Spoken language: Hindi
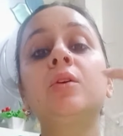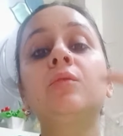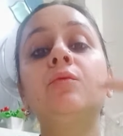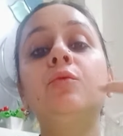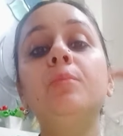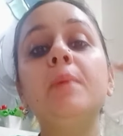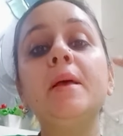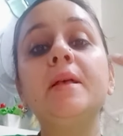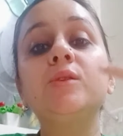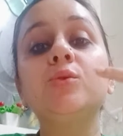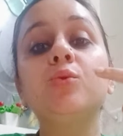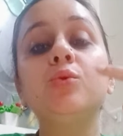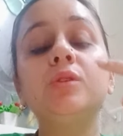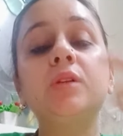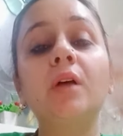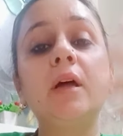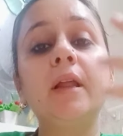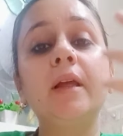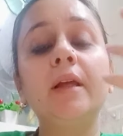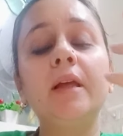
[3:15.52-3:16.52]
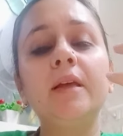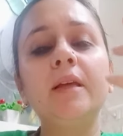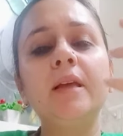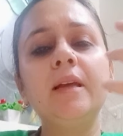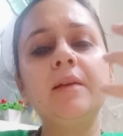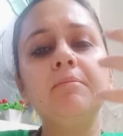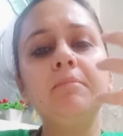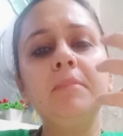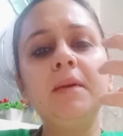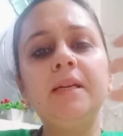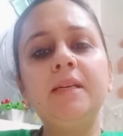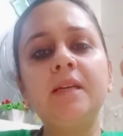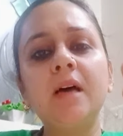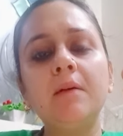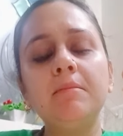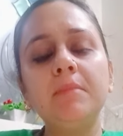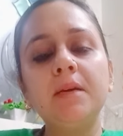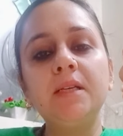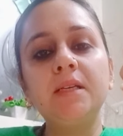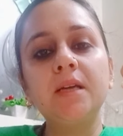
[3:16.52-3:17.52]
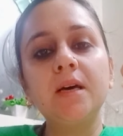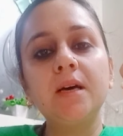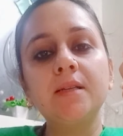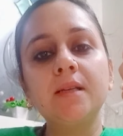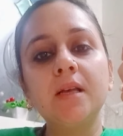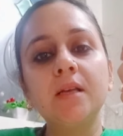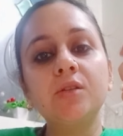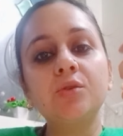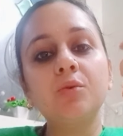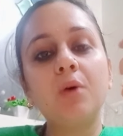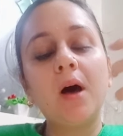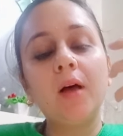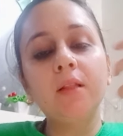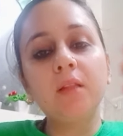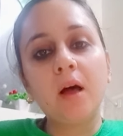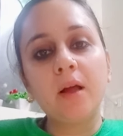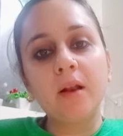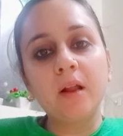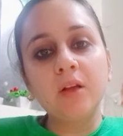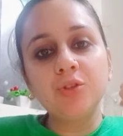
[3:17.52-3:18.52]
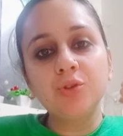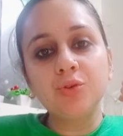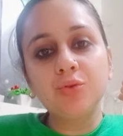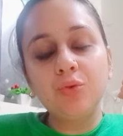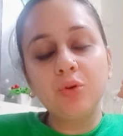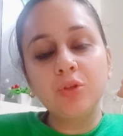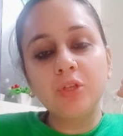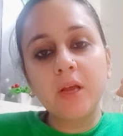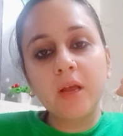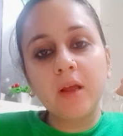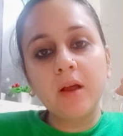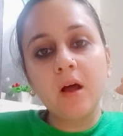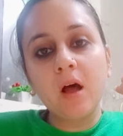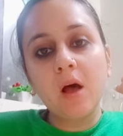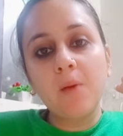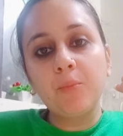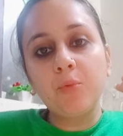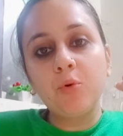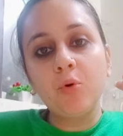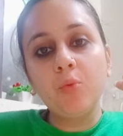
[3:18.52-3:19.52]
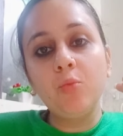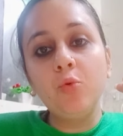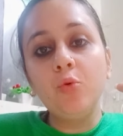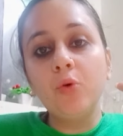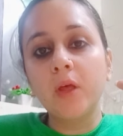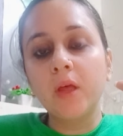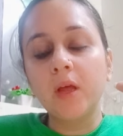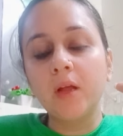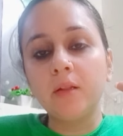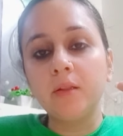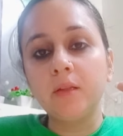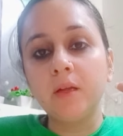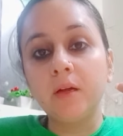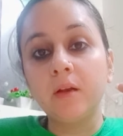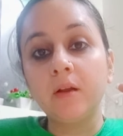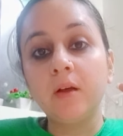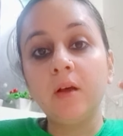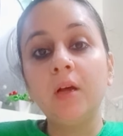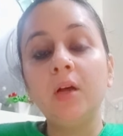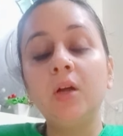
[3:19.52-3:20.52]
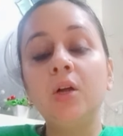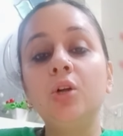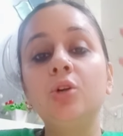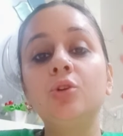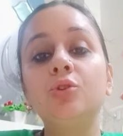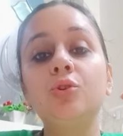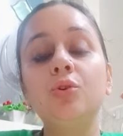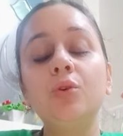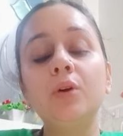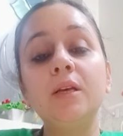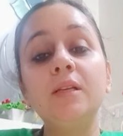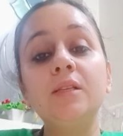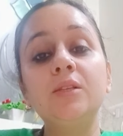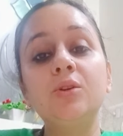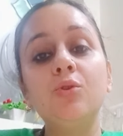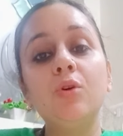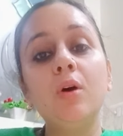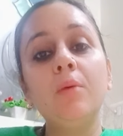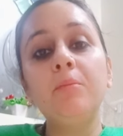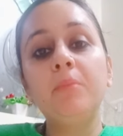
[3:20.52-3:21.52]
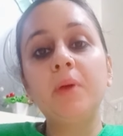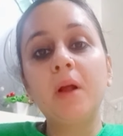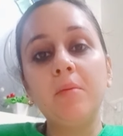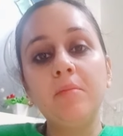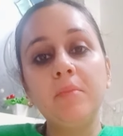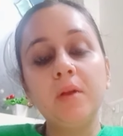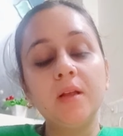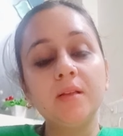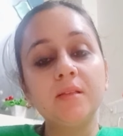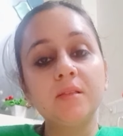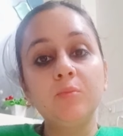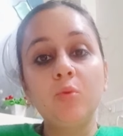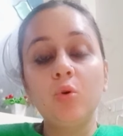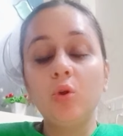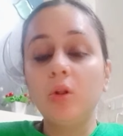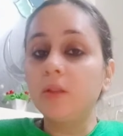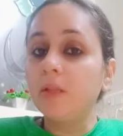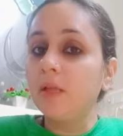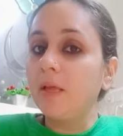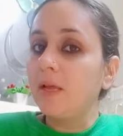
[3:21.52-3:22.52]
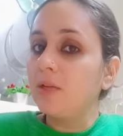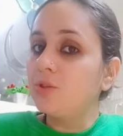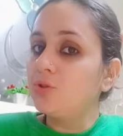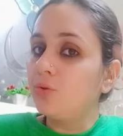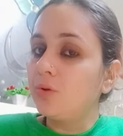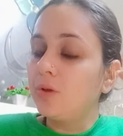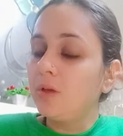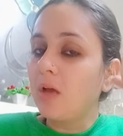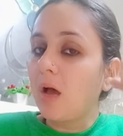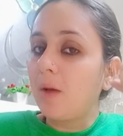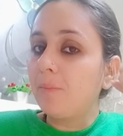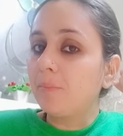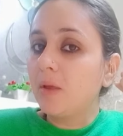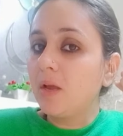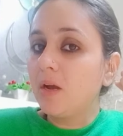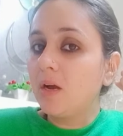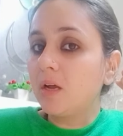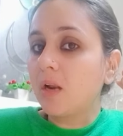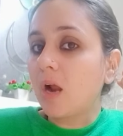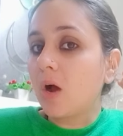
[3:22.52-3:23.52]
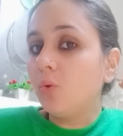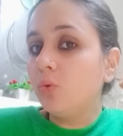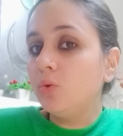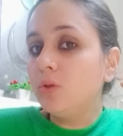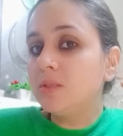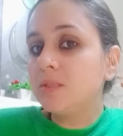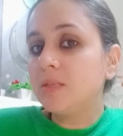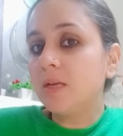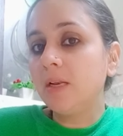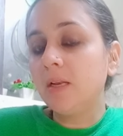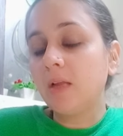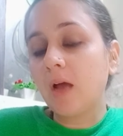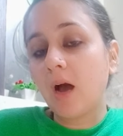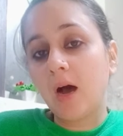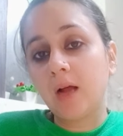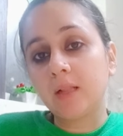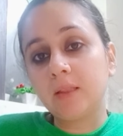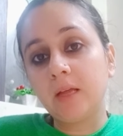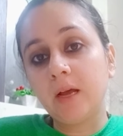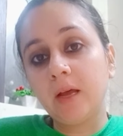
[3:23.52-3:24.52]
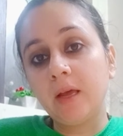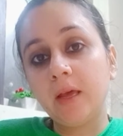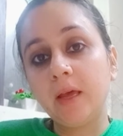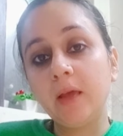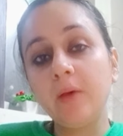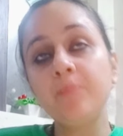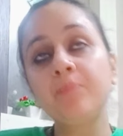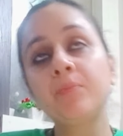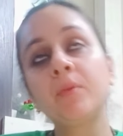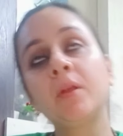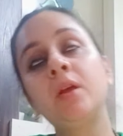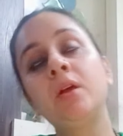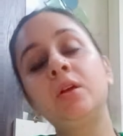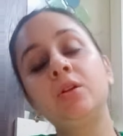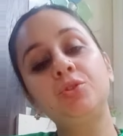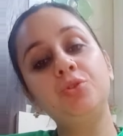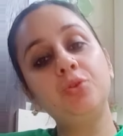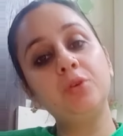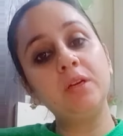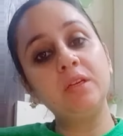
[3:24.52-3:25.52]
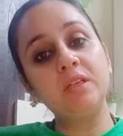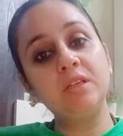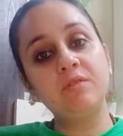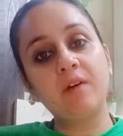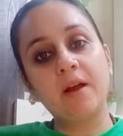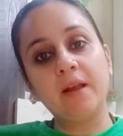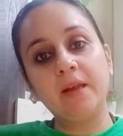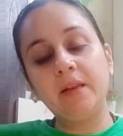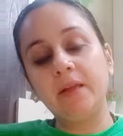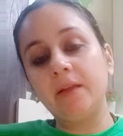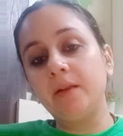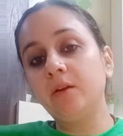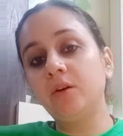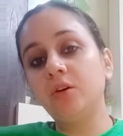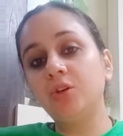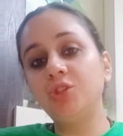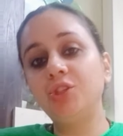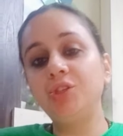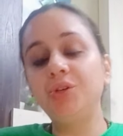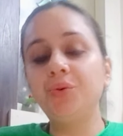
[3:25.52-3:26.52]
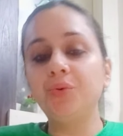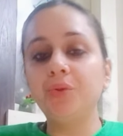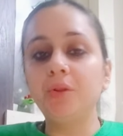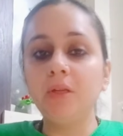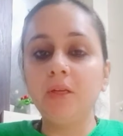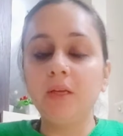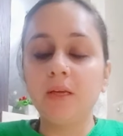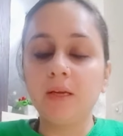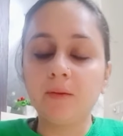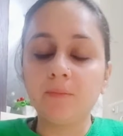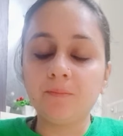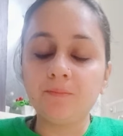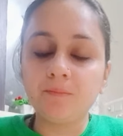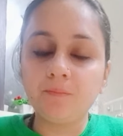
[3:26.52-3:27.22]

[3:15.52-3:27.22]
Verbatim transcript: वो महसूस करेंगे कि एक मीठा मीठा सा स्वाद आना शुरू हो जाएगा आपको मुंह के अंदर तो इसको हम ब्रह्म रस बोलते हैं जो कि आपके क्राउन से आता है जो कि डिवाइन एनर्जी होती है